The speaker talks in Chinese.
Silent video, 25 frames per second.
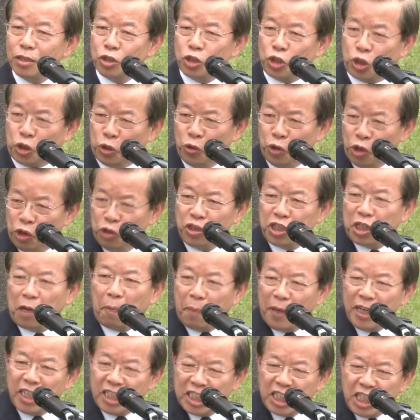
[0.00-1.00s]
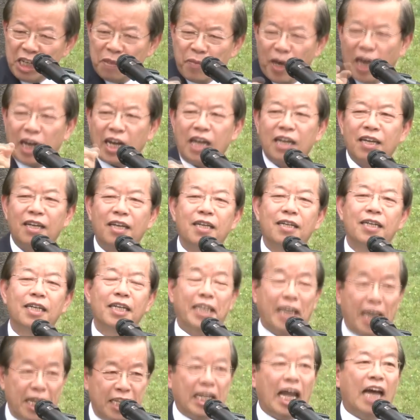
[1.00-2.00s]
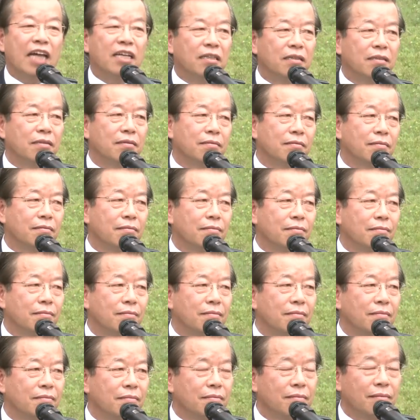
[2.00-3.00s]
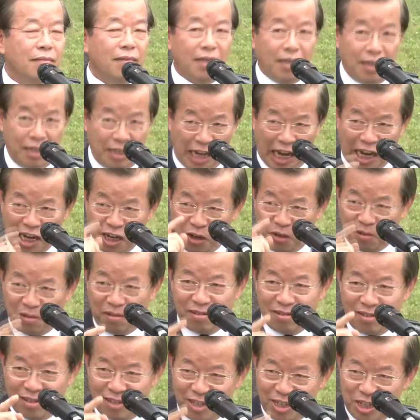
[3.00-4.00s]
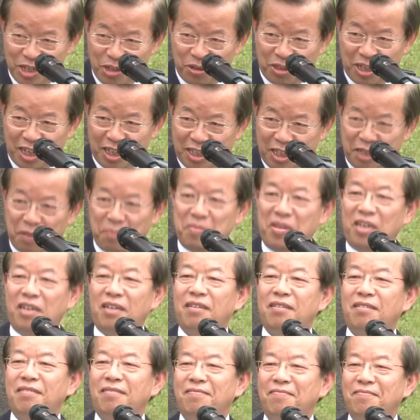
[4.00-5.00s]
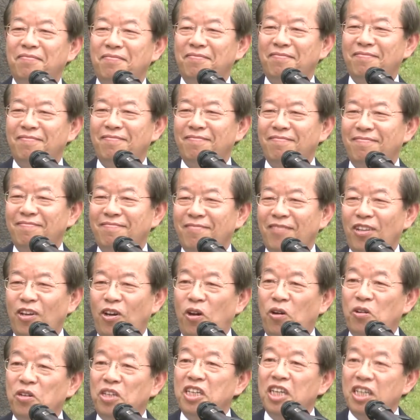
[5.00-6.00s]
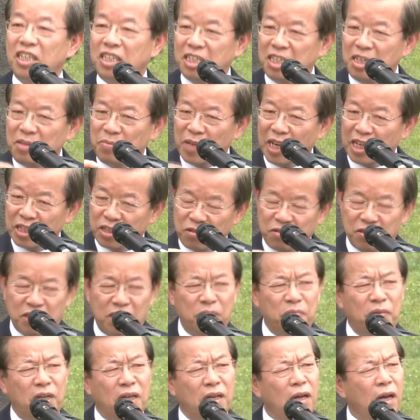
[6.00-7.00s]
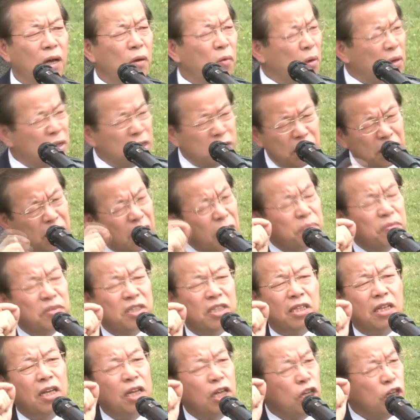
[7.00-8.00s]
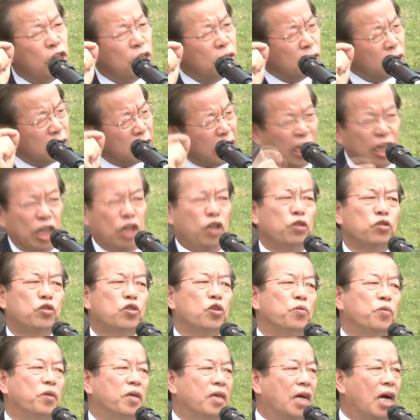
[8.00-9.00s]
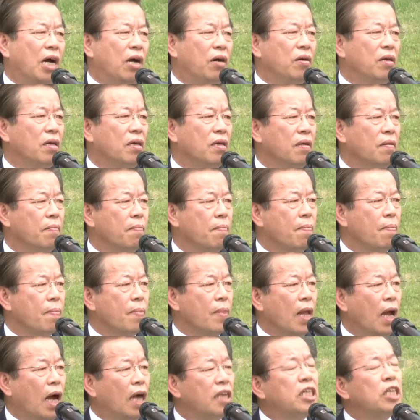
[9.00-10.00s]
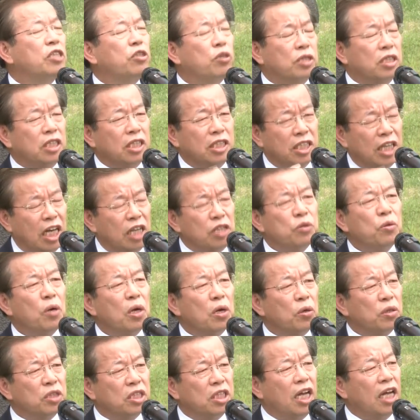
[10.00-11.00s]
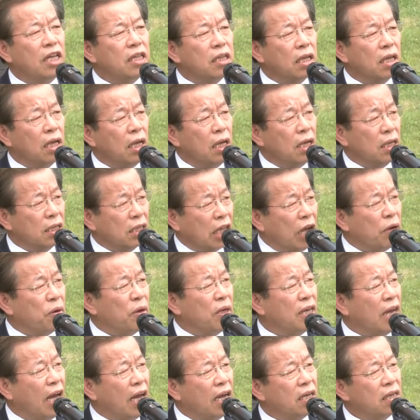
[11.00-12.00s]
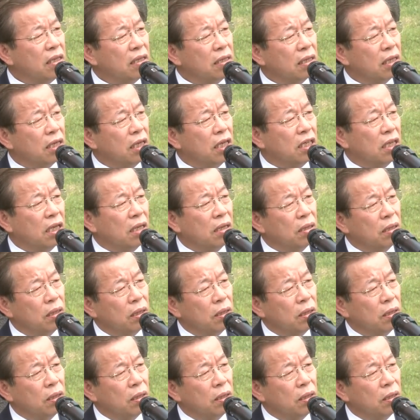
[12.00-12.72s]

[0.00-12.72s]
自由是比性命较价值，来弄做一证明。用伊性命做证明，我看这点是大家拢做袂到。啊，这就是相对讲是咱台湾人的